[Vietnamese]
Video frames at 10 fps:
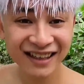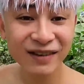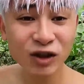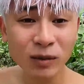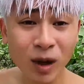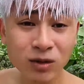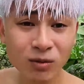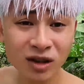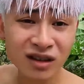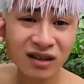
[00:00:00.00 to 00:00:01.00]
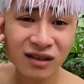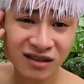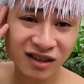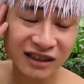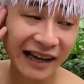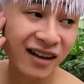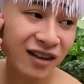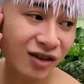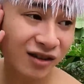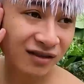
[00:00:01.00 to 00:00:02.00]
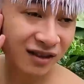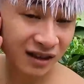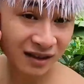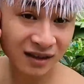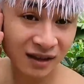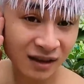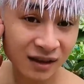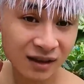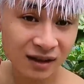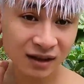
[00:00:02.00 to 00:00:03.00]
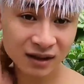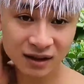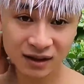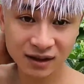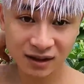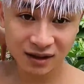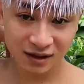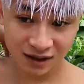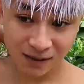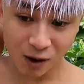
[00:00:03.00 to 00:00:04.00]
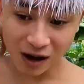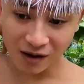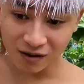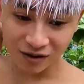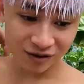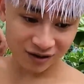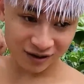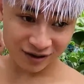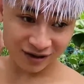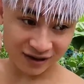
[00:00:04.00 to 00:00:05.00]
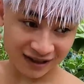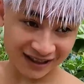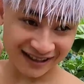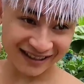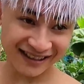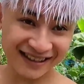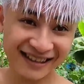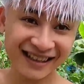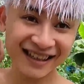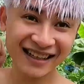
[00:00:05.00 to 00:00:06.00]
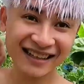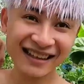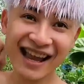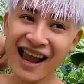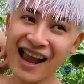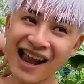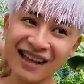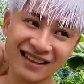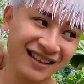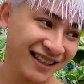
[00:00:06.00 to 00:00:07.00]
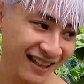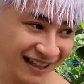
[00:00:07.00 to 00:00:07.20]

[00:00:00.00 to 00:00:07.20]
Nhưng mà nhuộm tóc trông nó nó, nó trẻ hơn luôn. Không thích màu đấy. Thế màu nào? Thích màu đen, thích tự nhiên. Thì...